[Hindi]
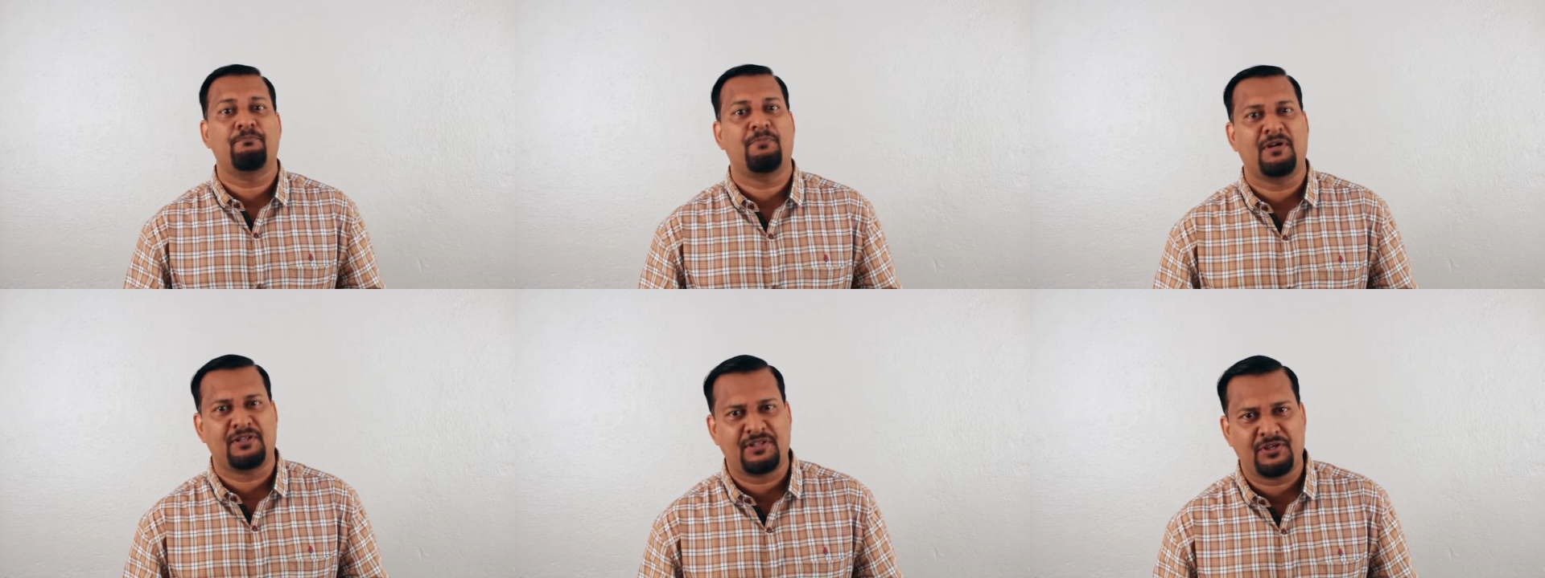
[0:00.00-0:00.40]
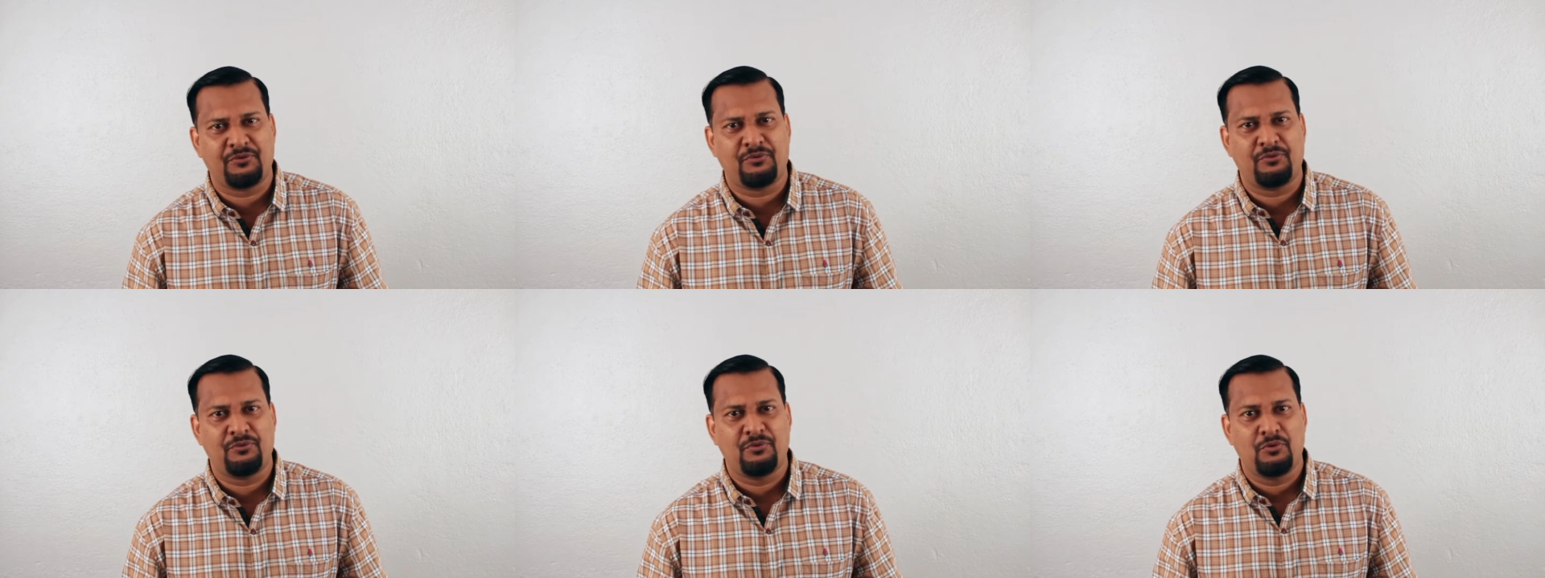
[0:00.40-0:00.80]
पढ़ते
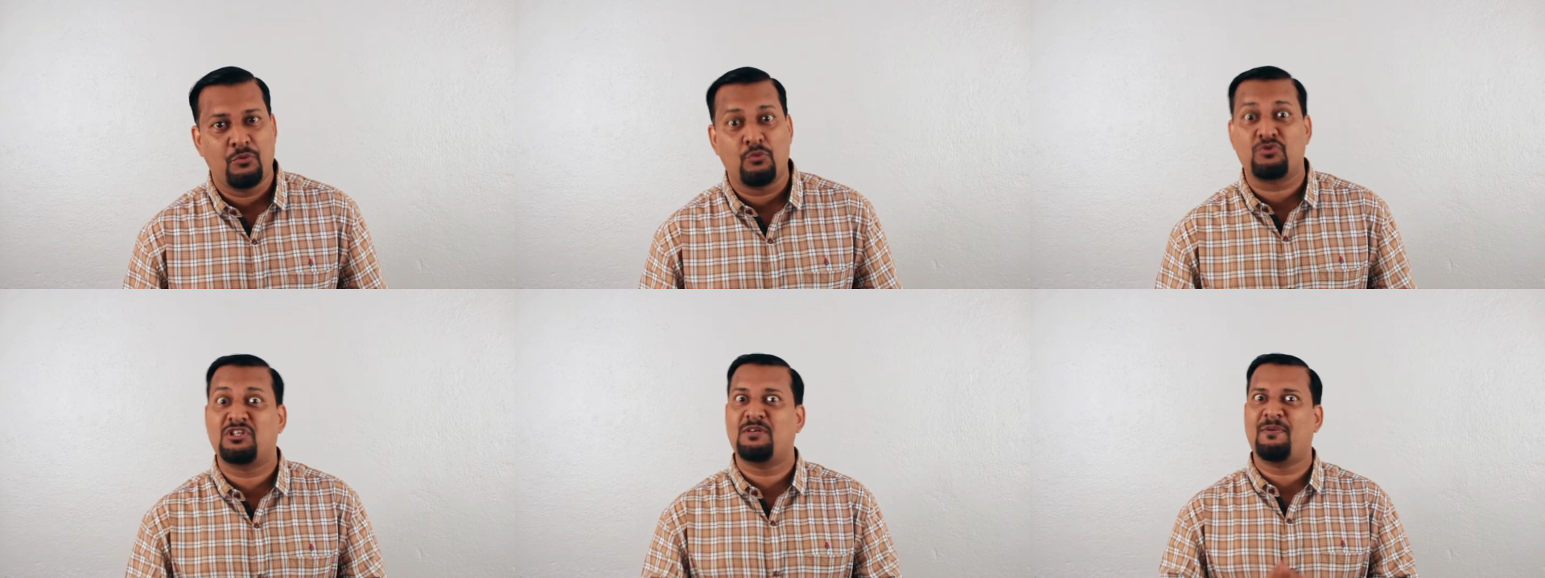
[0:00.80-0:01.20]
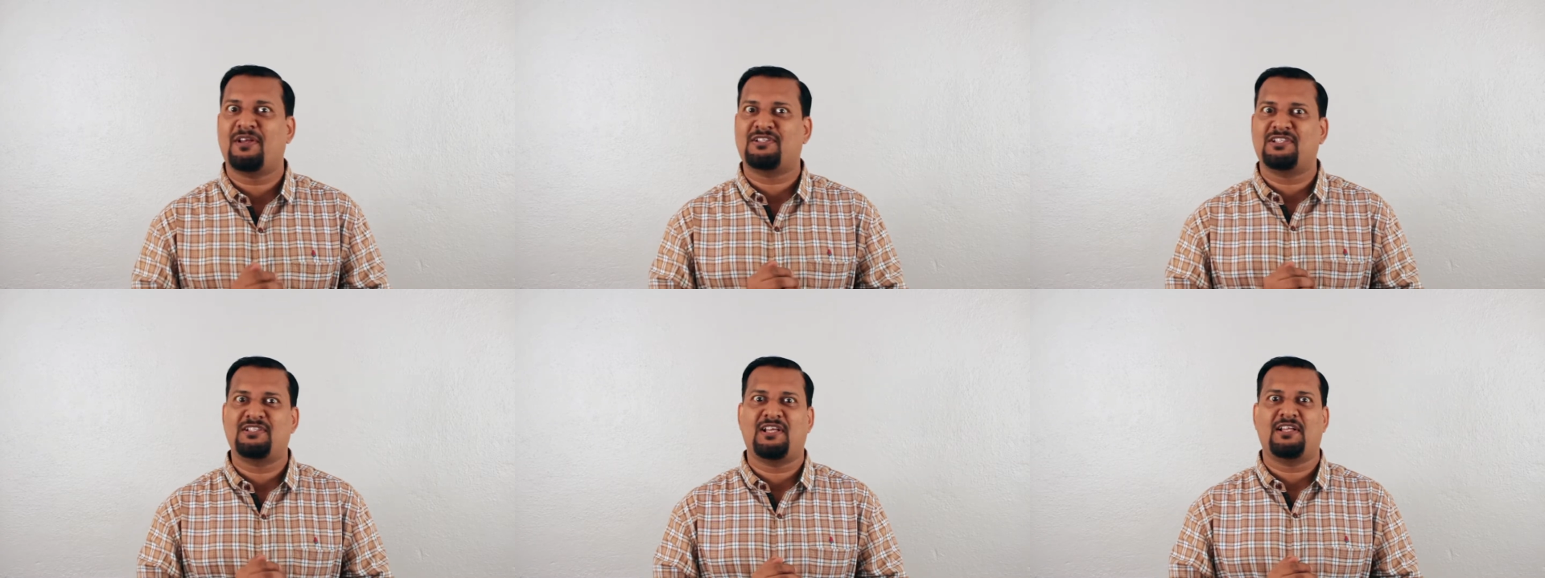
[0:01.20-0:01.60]
हो उसी में
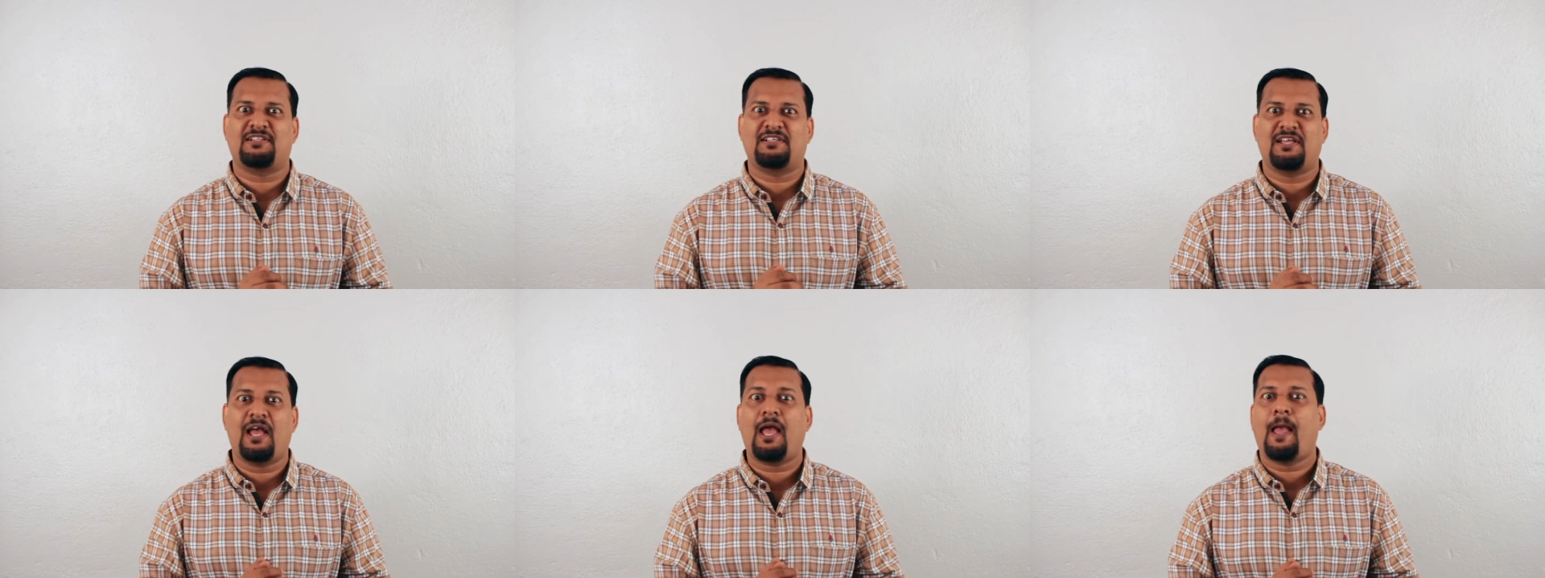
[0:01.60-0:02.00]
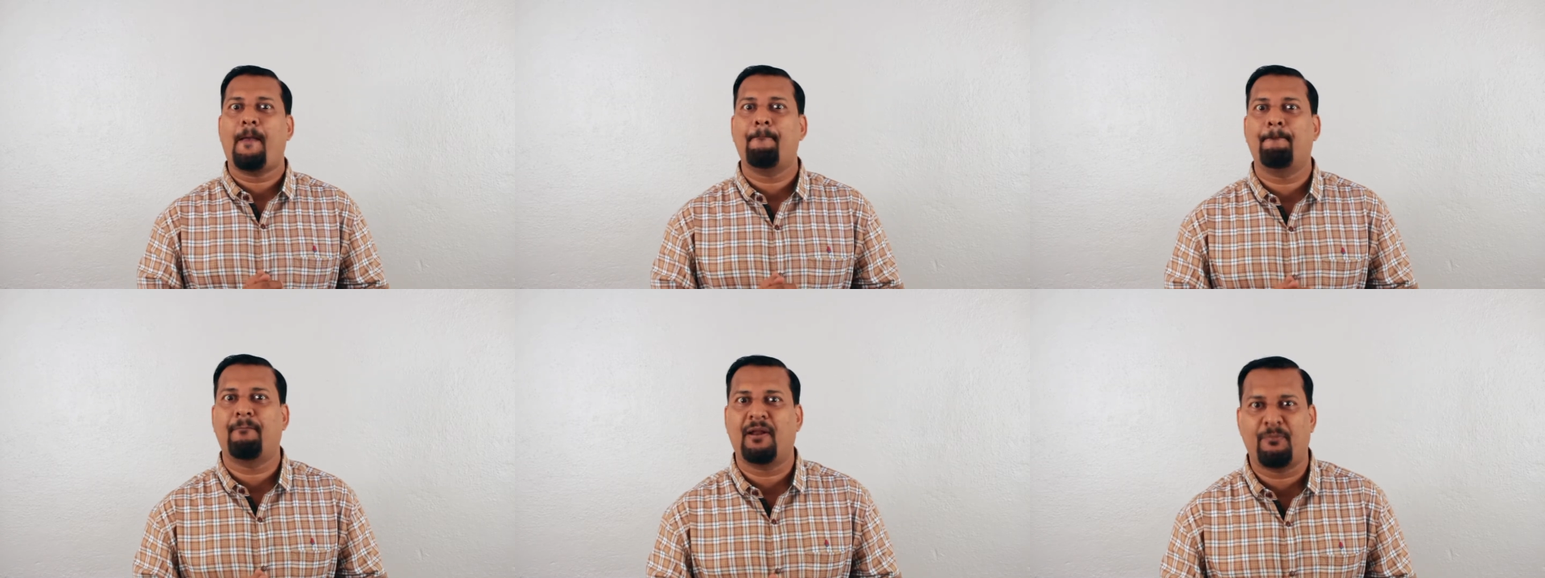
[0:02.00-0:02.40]
एक चीज़ आती है
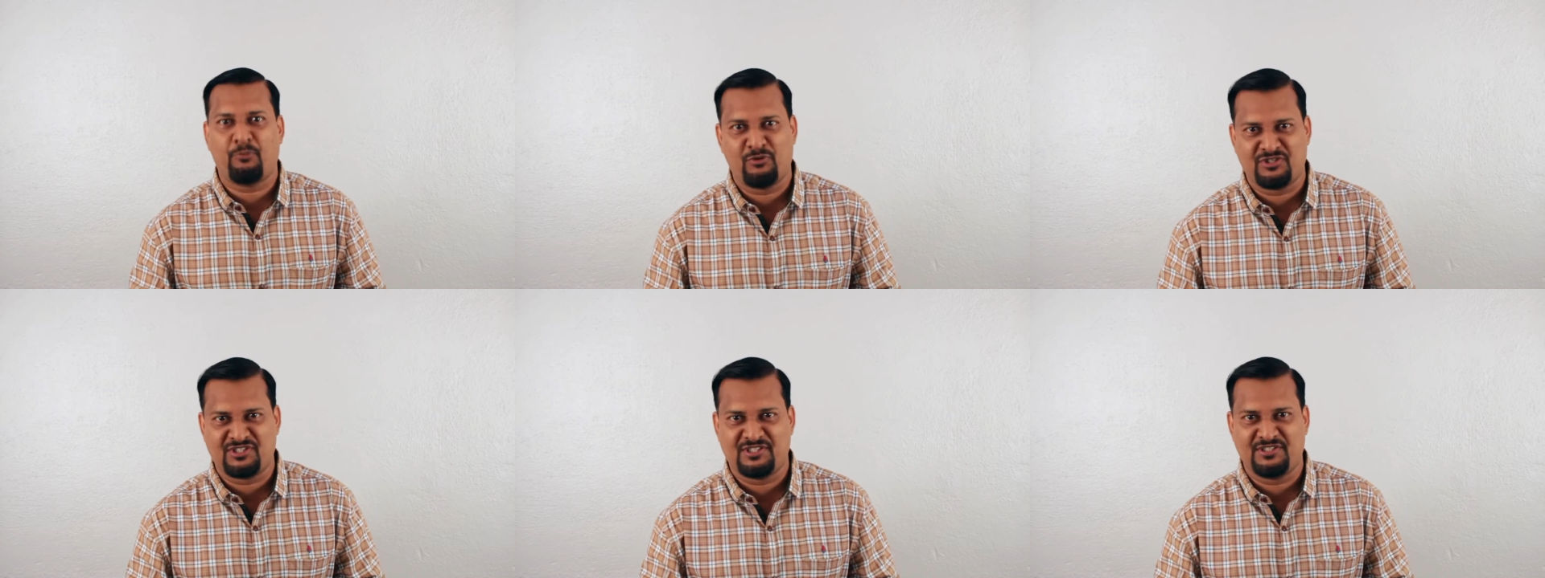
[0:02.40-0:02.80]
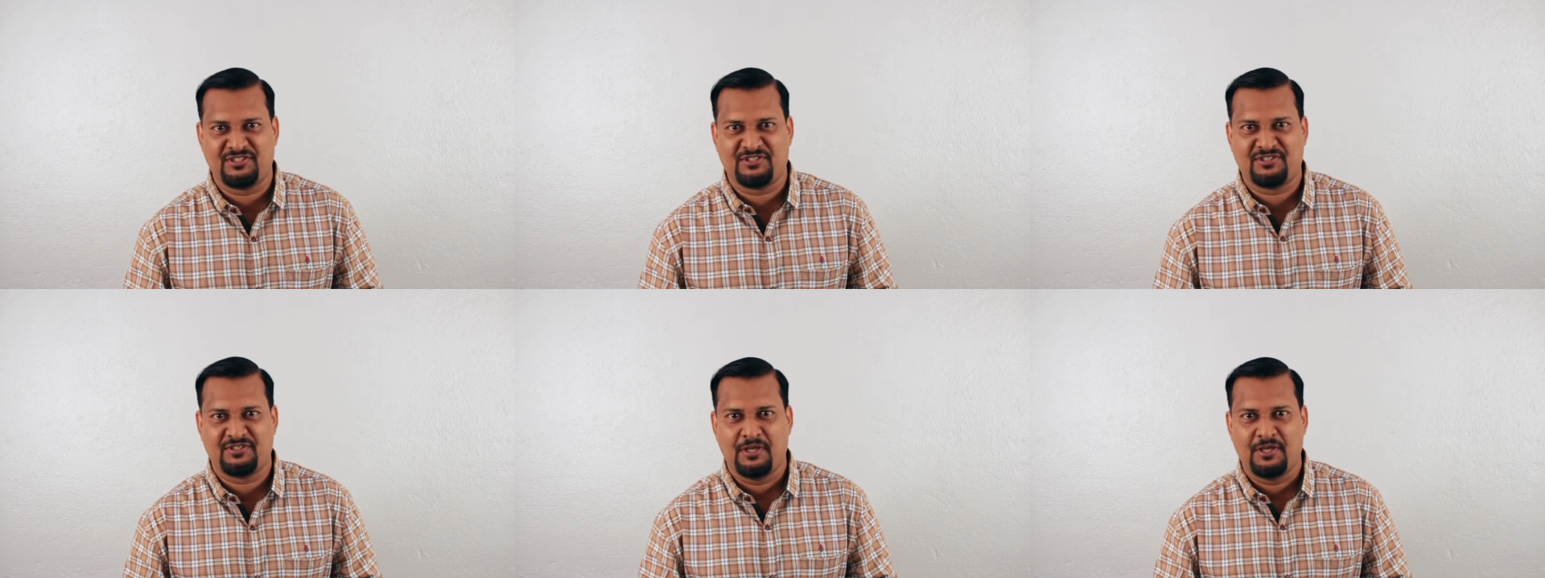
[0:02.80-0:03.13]
prepositions.